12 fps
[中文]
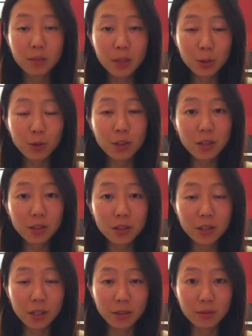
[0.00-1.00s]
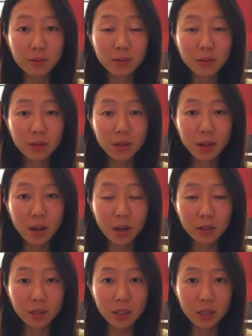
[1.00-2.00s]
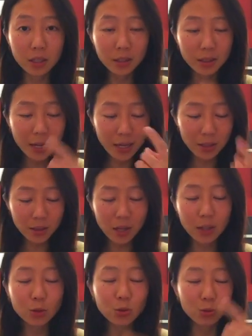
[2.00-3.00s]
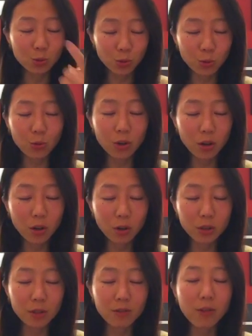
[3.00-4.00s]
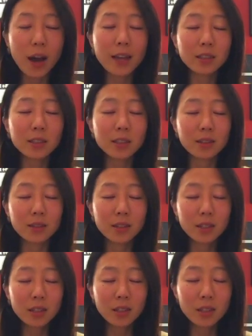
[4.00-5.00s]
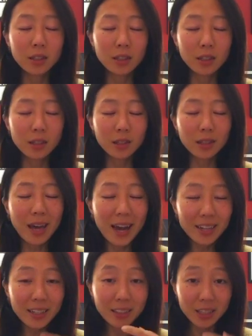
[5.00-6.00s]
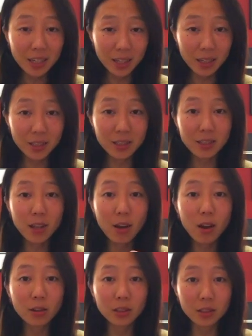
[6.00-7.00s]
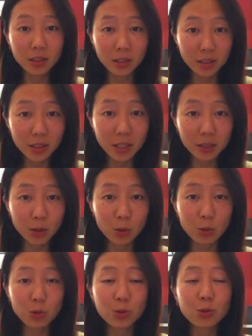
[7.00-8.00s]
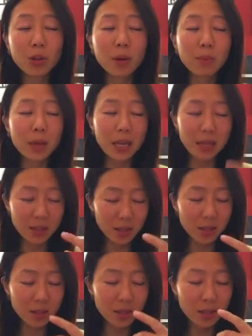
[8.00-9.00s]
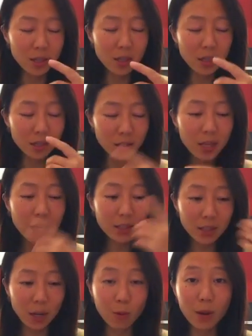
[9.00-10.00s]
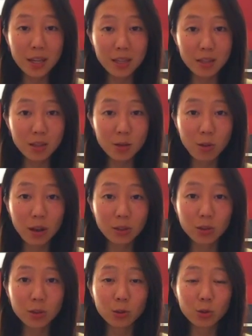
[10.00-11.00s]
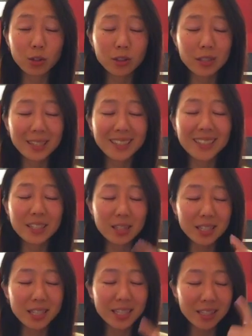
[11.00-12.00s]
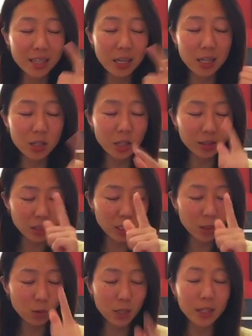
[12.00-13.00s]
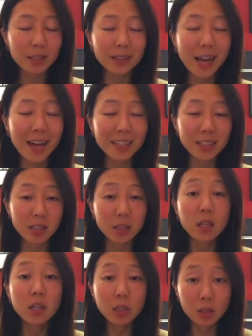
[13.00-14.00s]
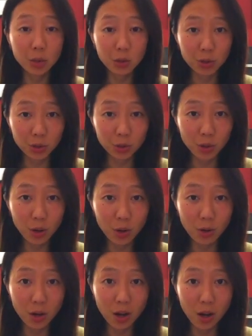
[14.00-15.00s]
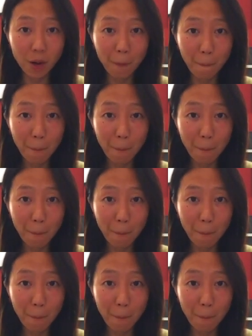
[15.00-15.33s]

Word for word: 面对一个人，哈，你跟他相处过后，你发现。它让你很消耗你的能量，你需要每次跟他讲完一次话之后，需要清理七天以上，七为一个大限的时候，哈，